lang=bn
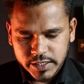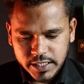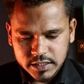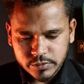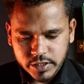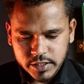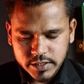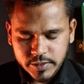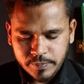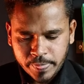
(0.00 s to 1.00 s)
দেখে আসতে পারেন এই
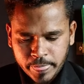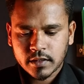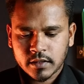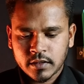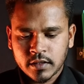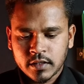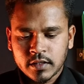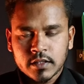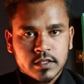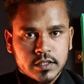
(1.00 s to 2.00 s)
যে হ্যাঁ,
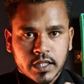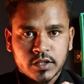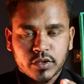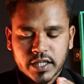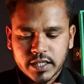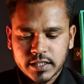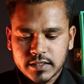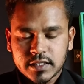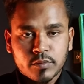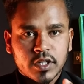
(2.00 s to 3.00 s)
সে কিন্তু এখানে
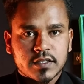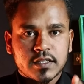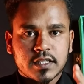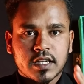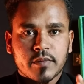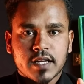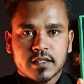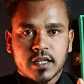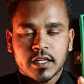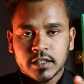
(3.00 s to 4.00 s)
নিজেই বলেছে যে সে
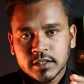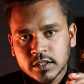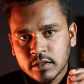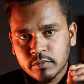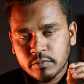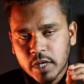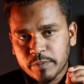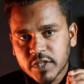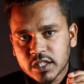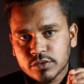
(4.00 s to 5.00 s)
মাসে
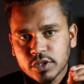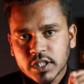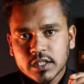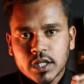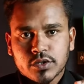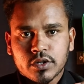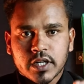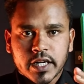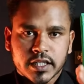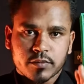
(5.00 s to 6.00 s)
আপনার ছয় থেকে সাতশো
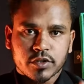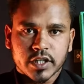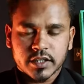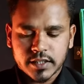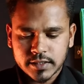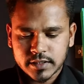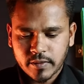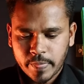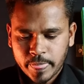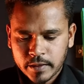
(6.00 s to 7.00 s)
ডলার ইনকাম করে ঠিক আছে
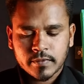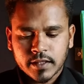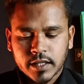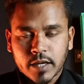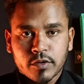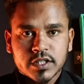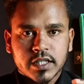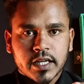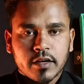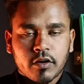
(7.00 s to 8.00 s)
এবং
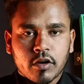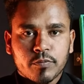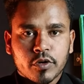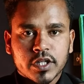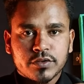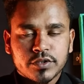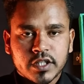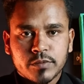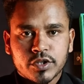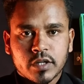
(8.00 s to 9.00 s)
সে অল্প
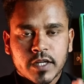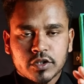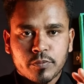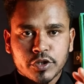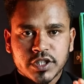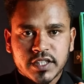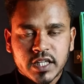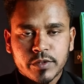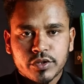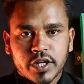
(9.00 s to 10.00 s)
কিছুদিনের ভিতরে মাত্র পঁচিশ
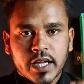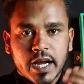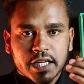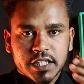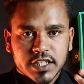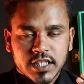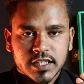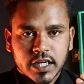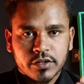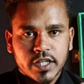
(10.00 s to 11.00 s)
দিনের ভিতরে আরেকটা চ্যানেল
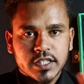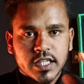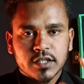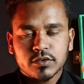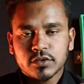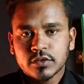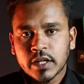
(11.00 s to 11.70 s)
দাঁড় করিয়ে সে কিন্তু